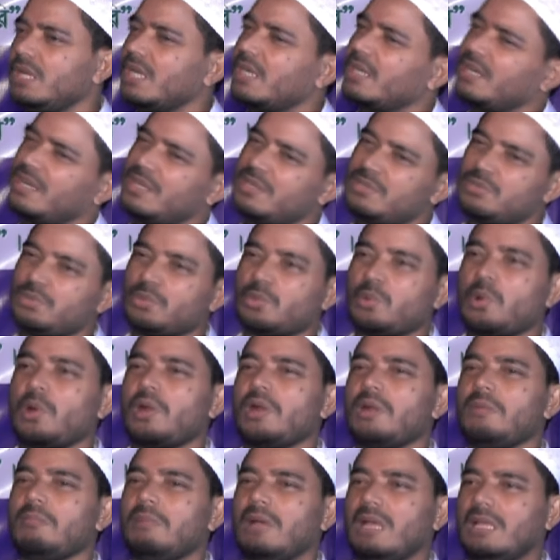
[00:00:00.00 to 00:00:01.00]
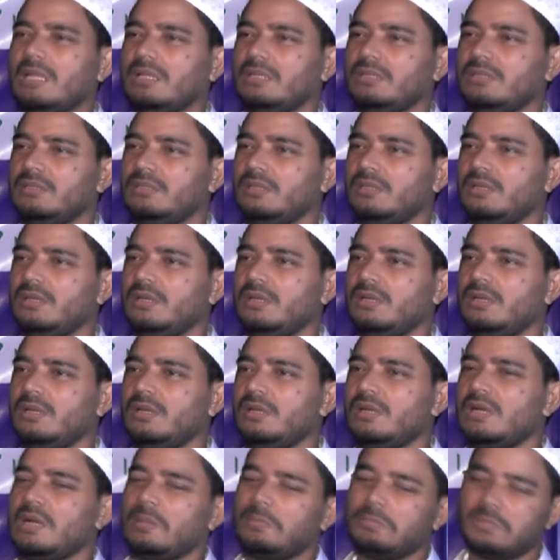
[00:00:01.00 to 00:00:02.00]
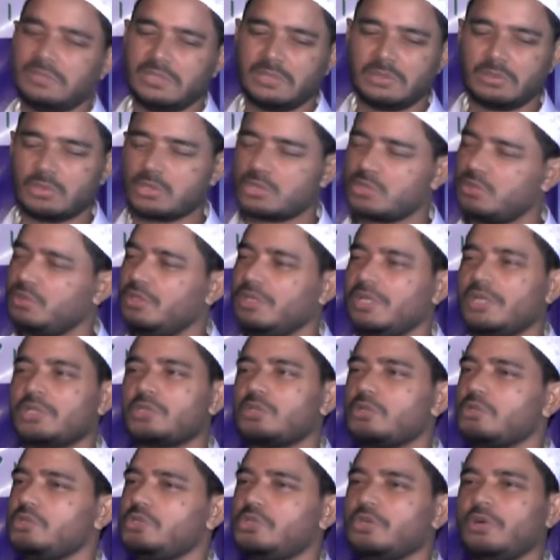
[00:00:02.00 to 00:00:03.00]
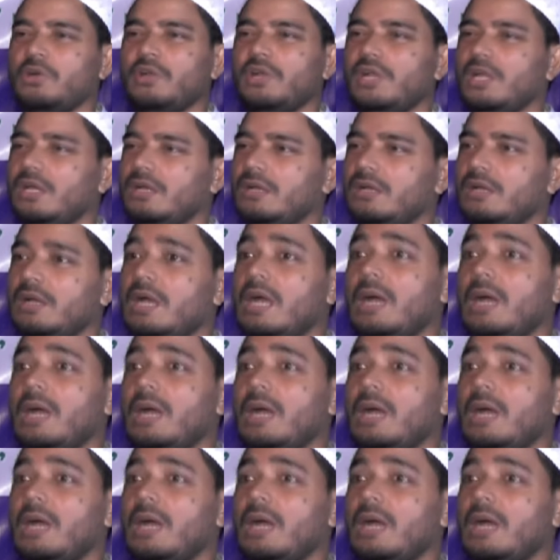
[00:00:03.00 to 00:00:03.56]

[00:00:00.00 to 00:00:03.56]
একটা কিছু করেন ভাই আপনাদের কষ্ট দেখে সহ্য হয় না